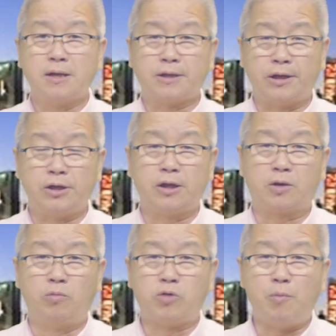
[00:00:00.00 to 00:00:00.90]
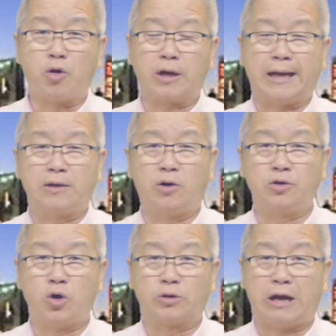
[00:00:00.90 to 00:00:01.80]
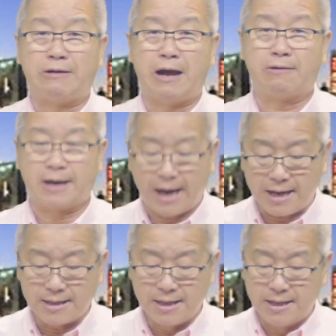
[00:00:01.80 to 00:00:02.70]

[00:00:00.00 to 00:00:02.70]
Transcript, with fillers: thì cũng có một cái căn condo townhouse khác,